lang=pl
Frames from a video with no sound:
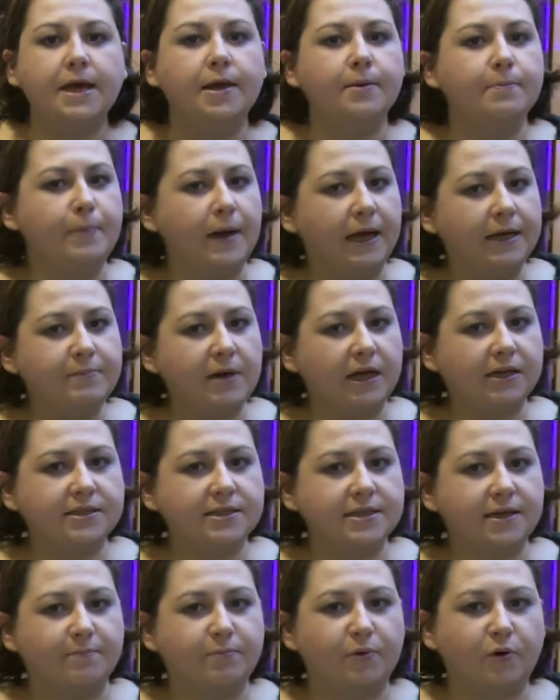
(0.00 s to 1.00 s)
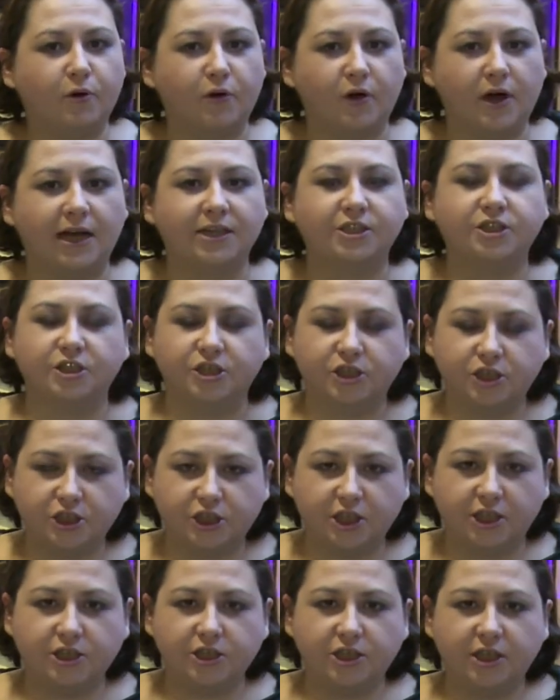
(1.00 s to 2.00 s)
Baymaxa pokochacie
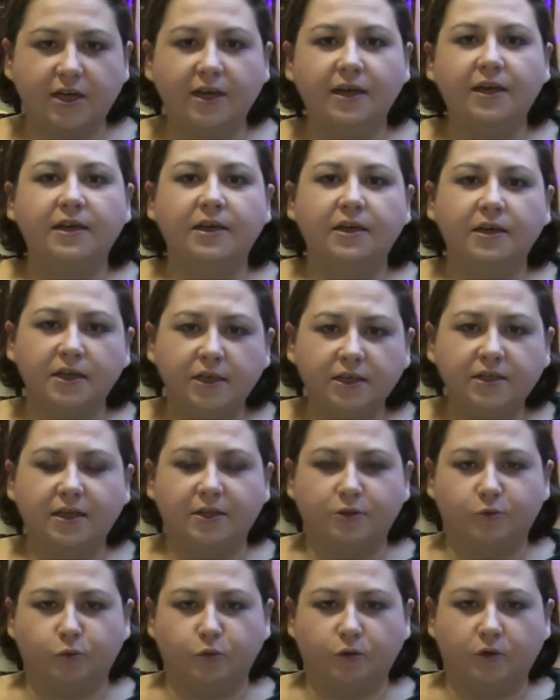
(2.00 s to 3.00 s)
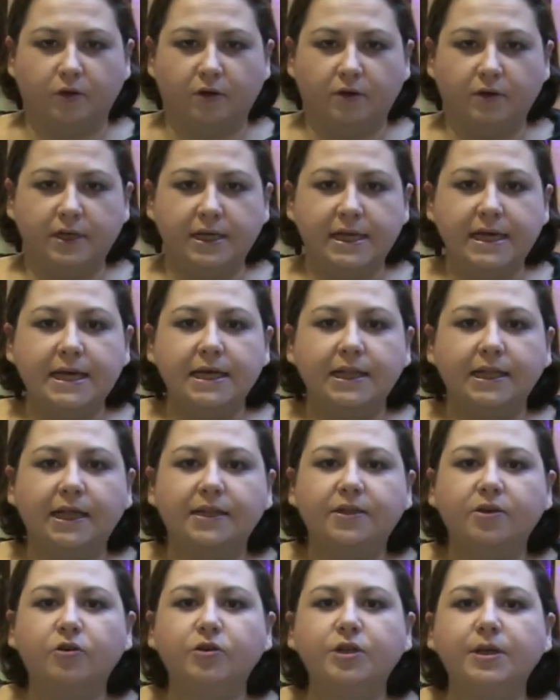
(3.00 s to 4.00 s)
szczerze i na długo.
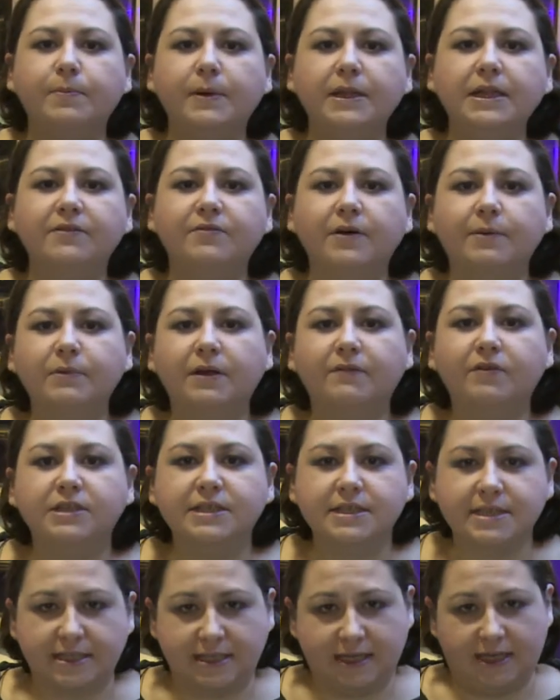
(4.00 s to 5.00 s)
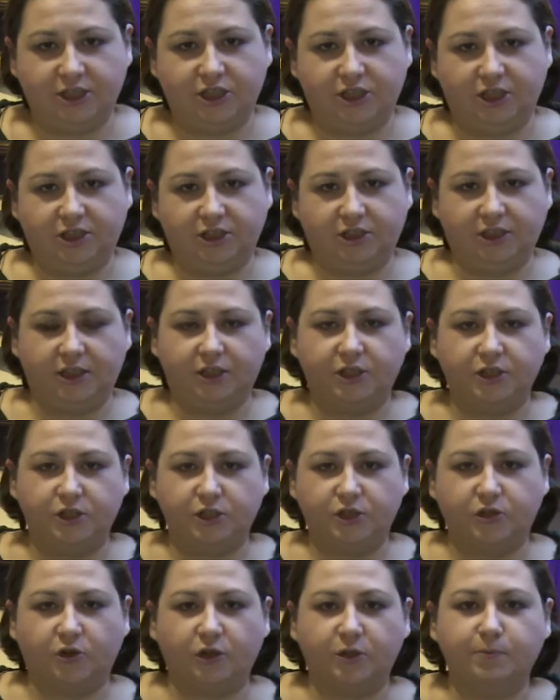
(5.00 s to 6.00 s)
Dlatego nie będę Wam nawet streszczać tej
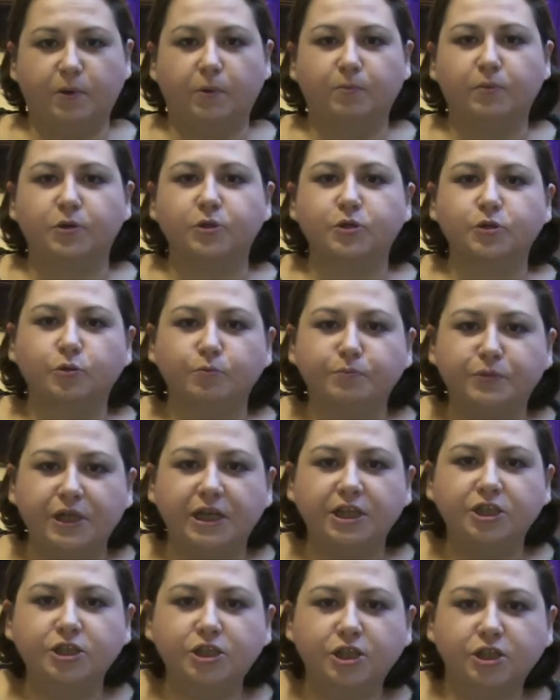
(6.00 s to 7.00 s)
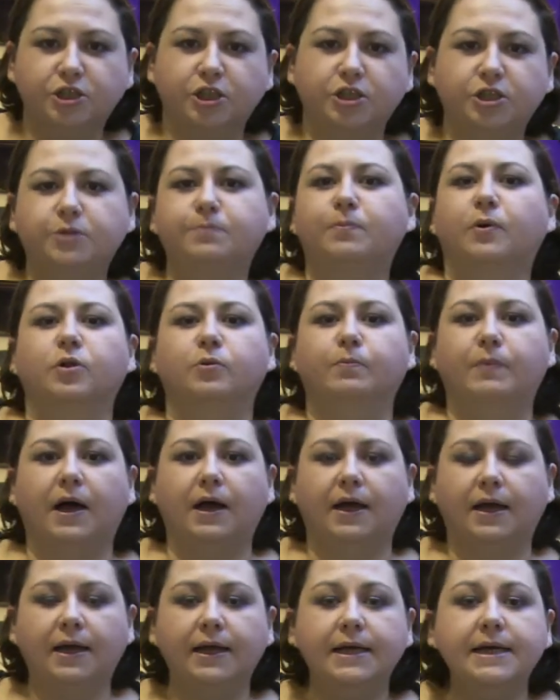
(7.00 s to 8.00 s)
historii, po prostu bierzcie dzieci pod
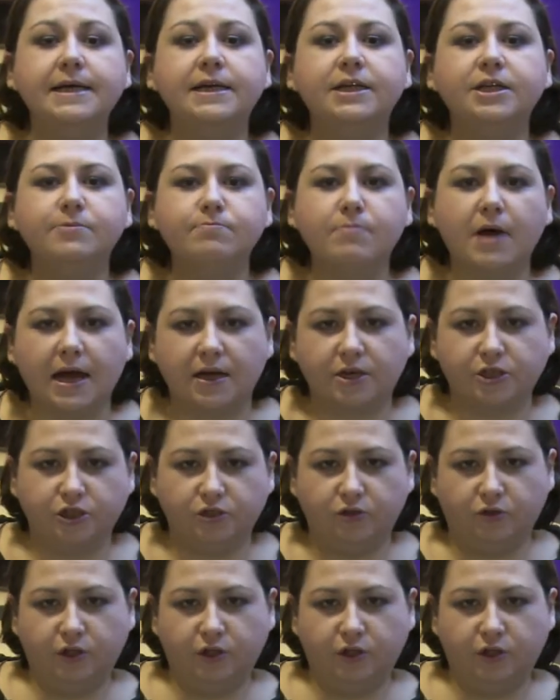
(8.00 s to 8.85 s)
pachę i marsz do